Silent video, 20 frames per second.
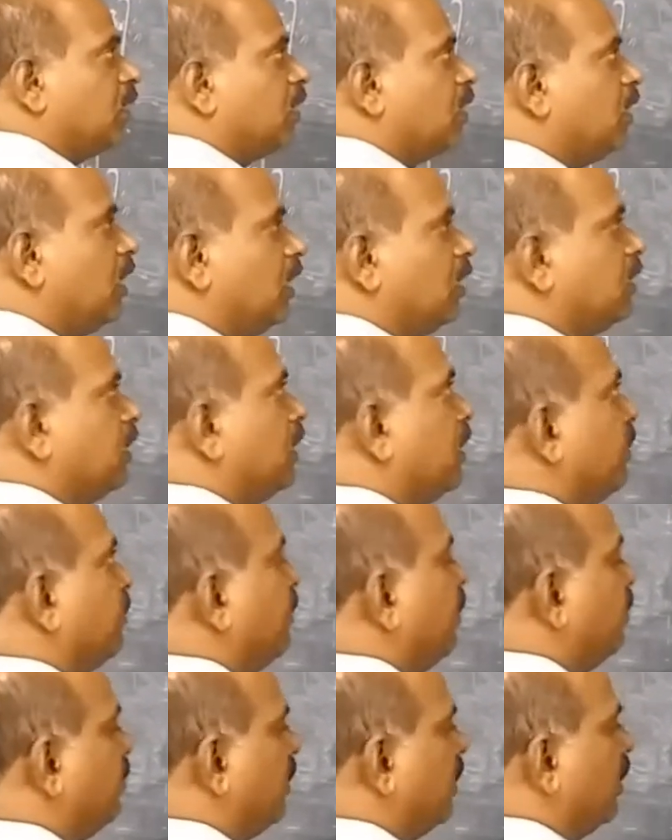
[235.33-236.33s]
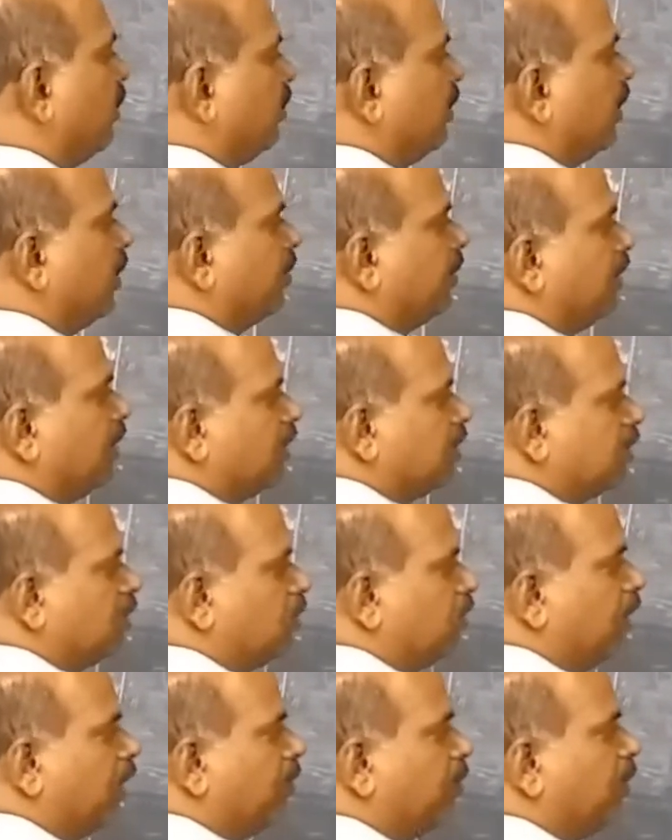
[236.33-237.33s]
இது அட்ஜைண்ட் ஆஃப் ஏபி அப்போ நம்ம என்ன
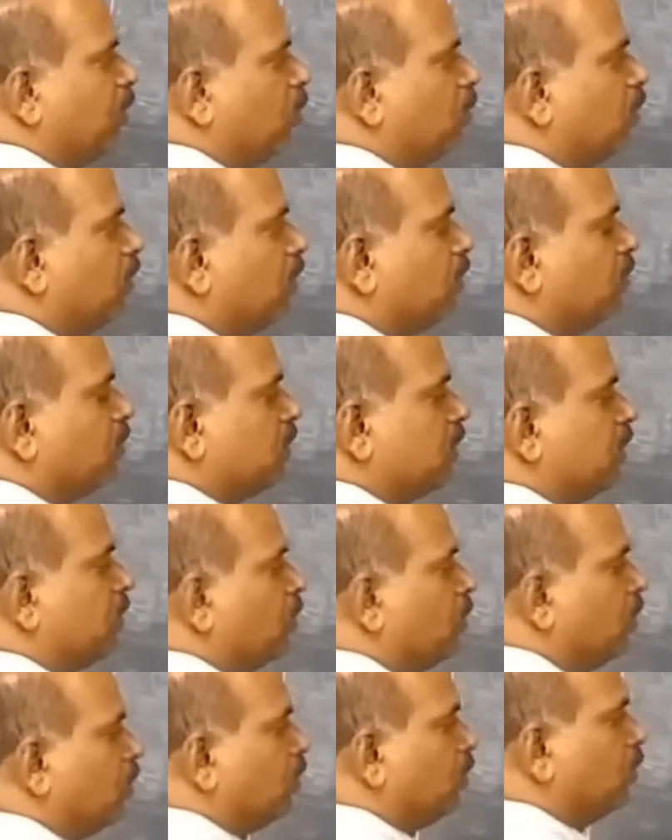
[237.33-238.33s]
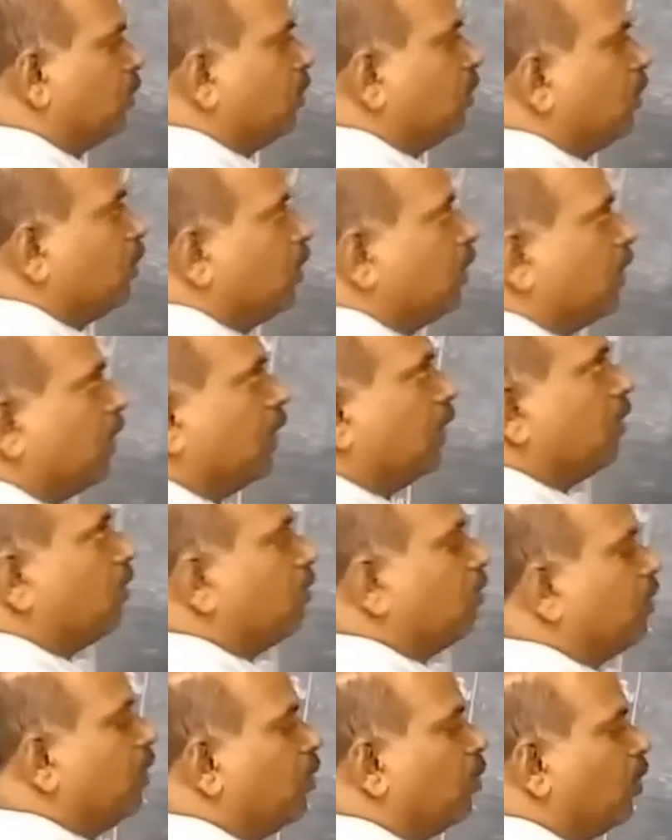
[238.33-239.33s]
செய்கிறோம் ஏபி ஹோல் இன்வர்ஸ் ஈக்குவல் டு என்ன
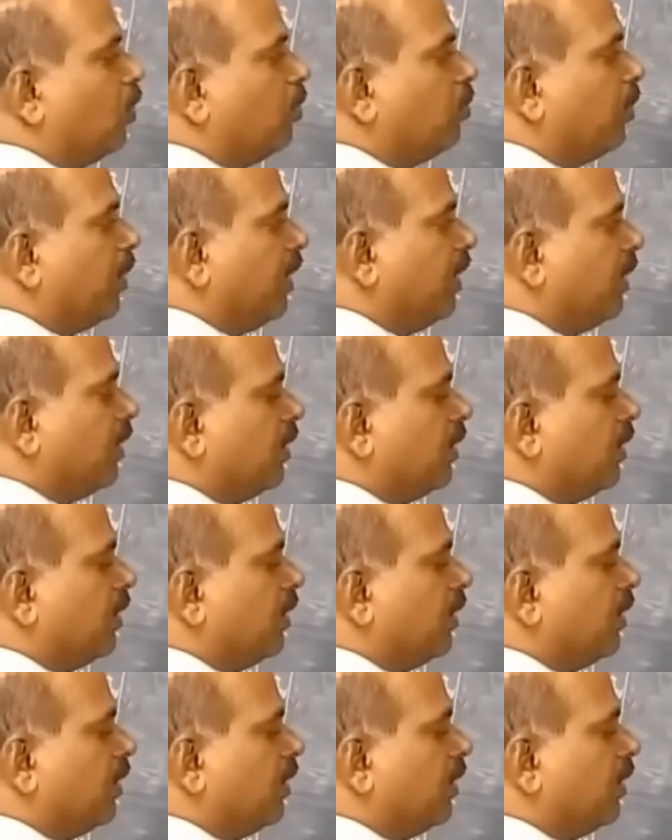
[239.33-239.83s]
வரும்னா ஒன் பை